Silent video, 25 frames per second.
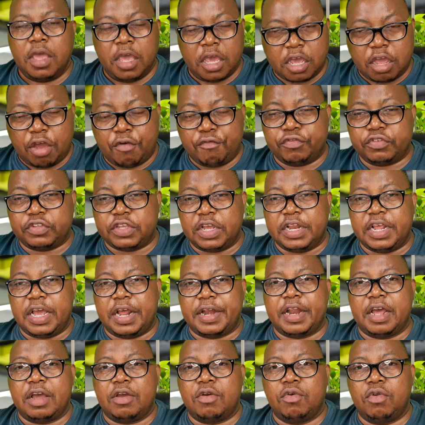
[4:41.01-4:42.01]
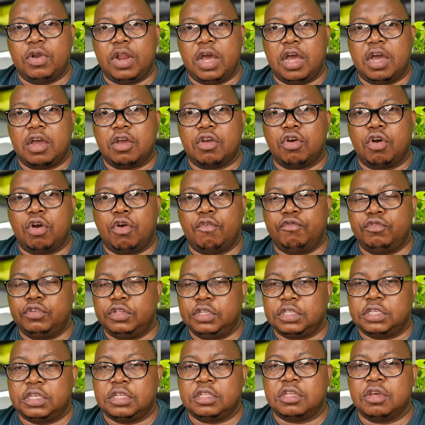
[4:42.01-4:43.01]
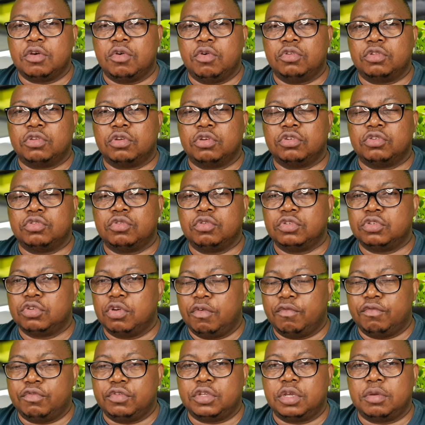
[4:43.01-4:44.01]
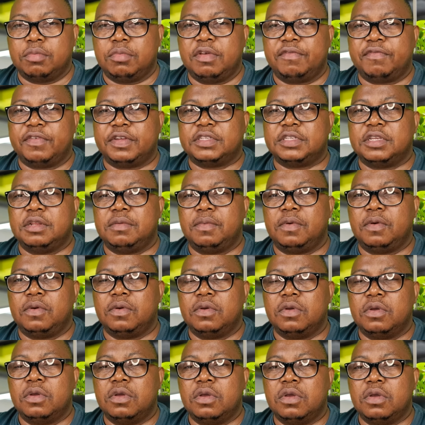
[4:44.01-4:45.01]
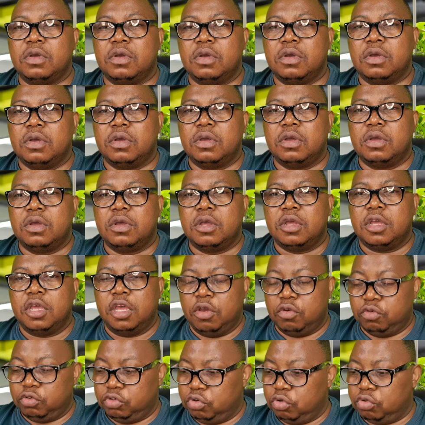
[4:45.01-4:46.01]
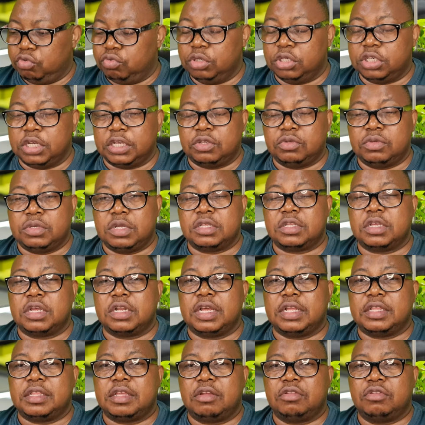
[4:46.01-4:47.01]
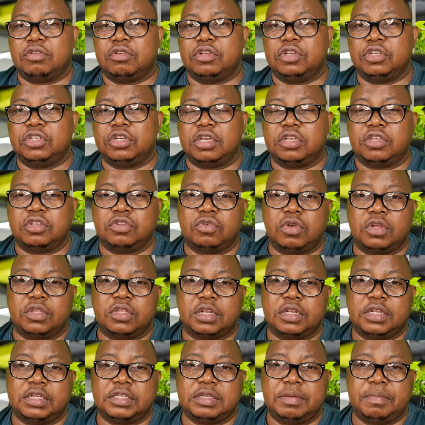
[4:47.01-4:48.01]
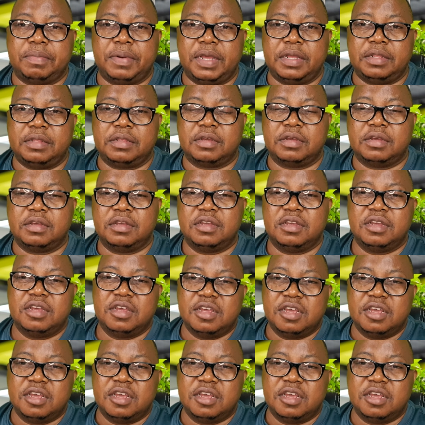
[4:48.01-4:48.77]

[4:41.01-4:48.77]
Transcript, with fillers: Et quand vous allez en Angola encore, vous discutez autre chose, on vous dribble facilement. Et aujourd'hui, je suis en train d'attendre des gens qui sont en train de se plaindre.